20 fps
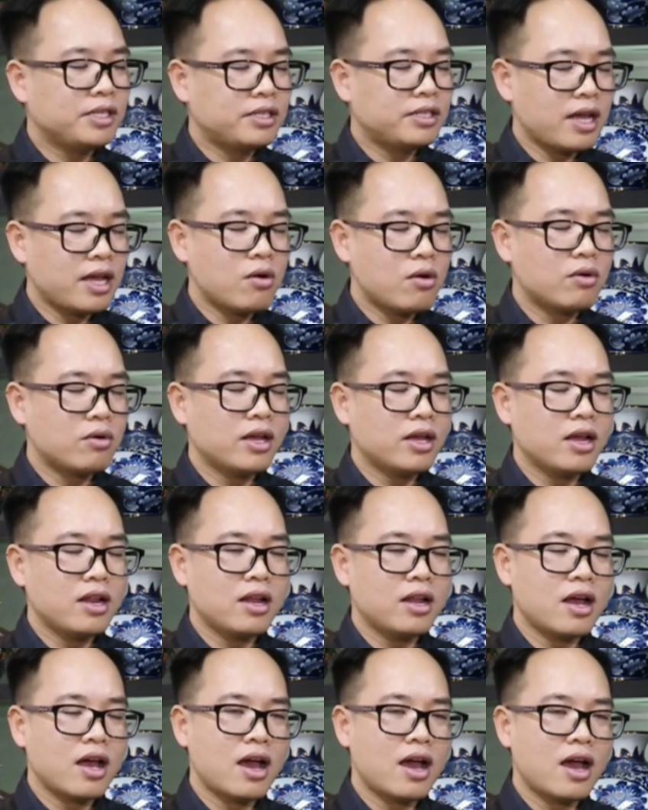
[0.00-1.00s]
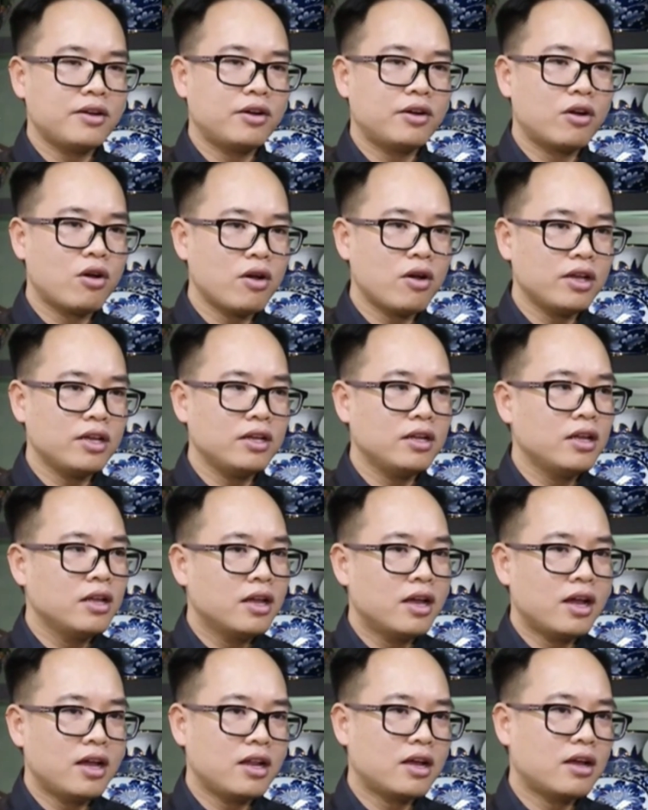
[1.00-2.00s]
Pixel này hay là Android
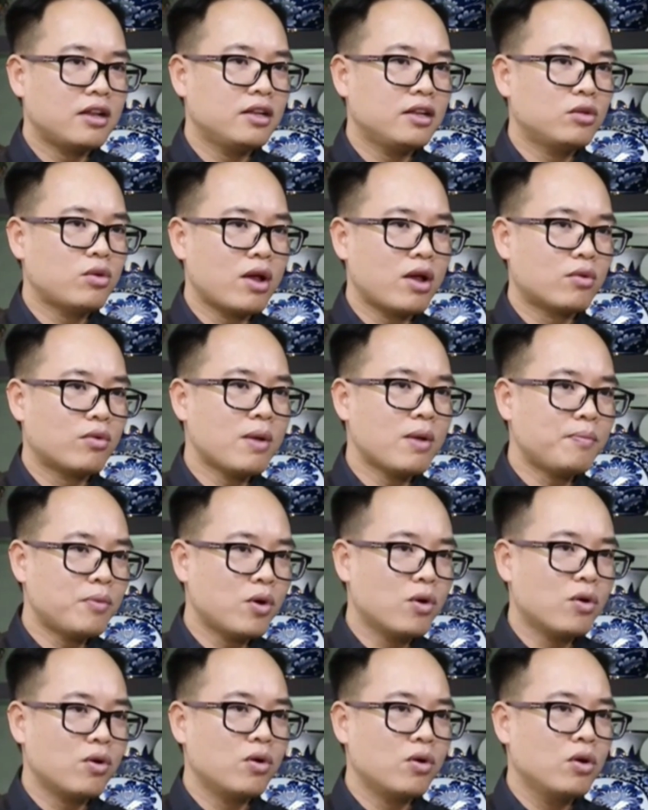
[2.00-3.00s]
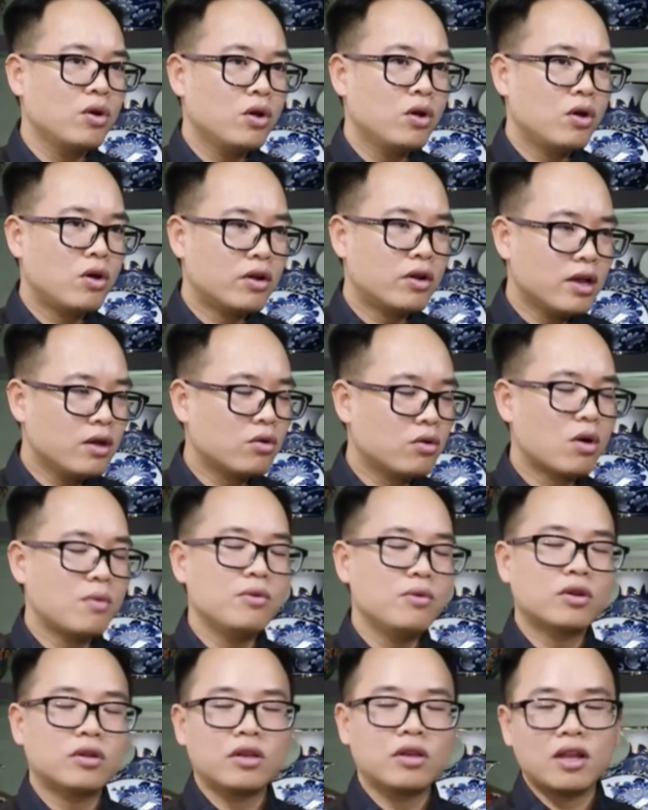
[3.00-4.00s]
hay là điện thoại của Apple họ đều có
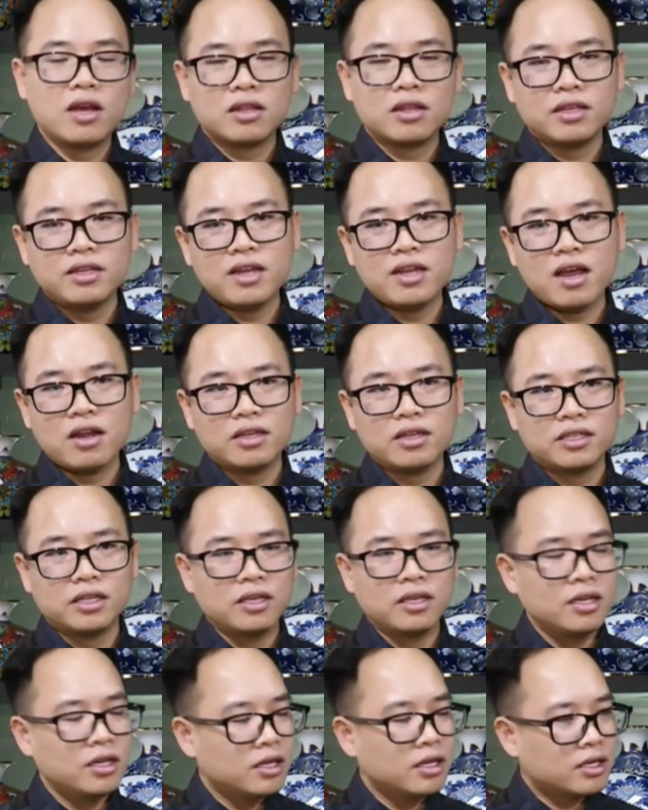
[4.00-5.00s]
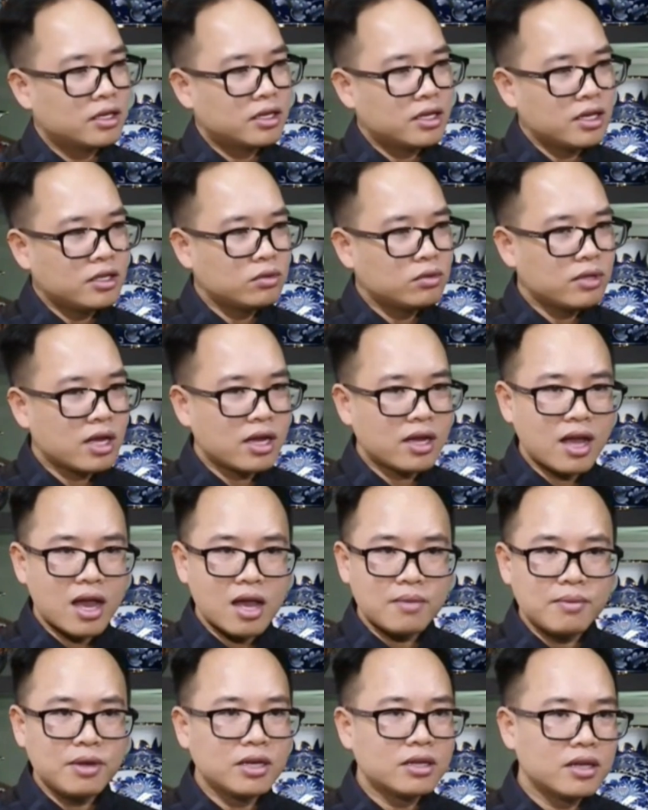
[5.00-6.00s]
một là tính năng là gì khi chúng ta
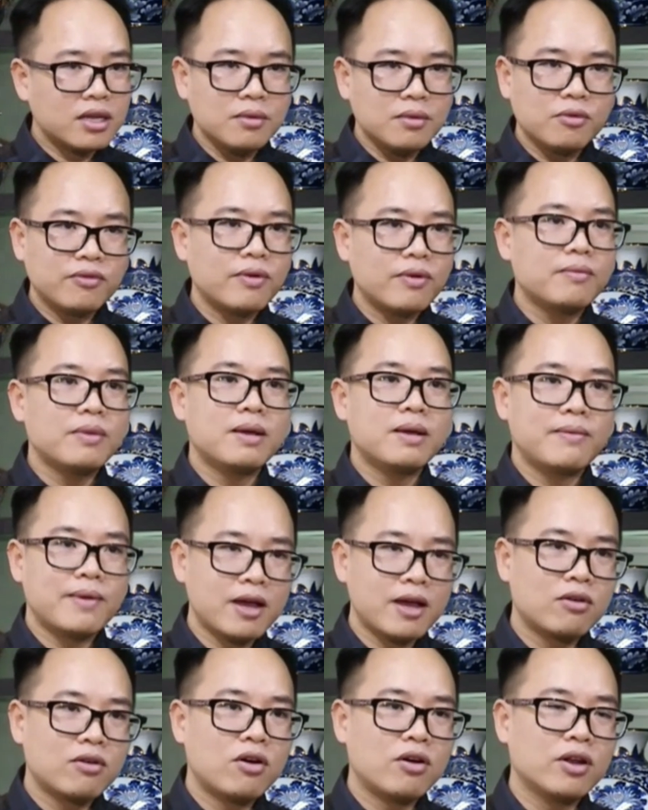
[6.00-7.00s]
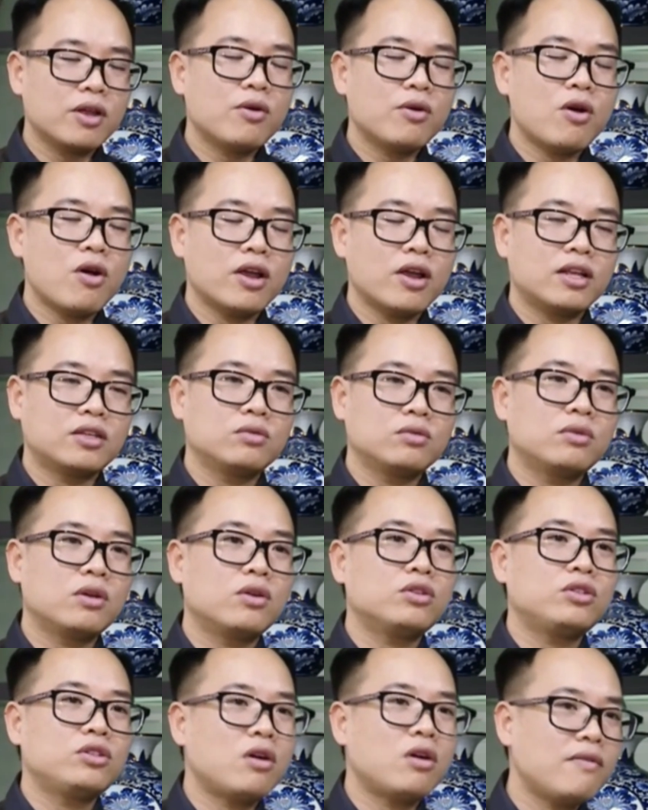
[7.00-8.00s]
cài bất kỳ một phần mềm nào họ đều hỏi là chúng ta
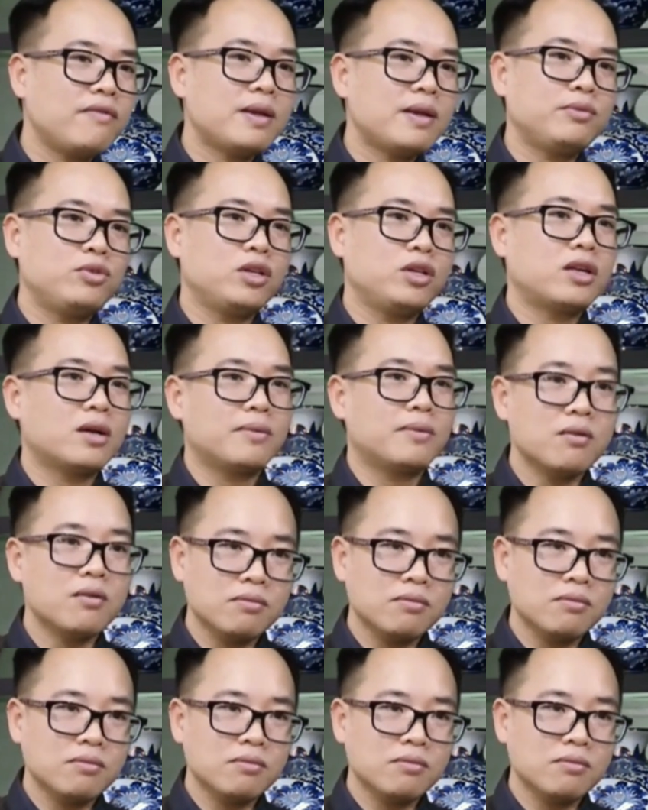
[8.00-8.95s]
có cho phép truy cập không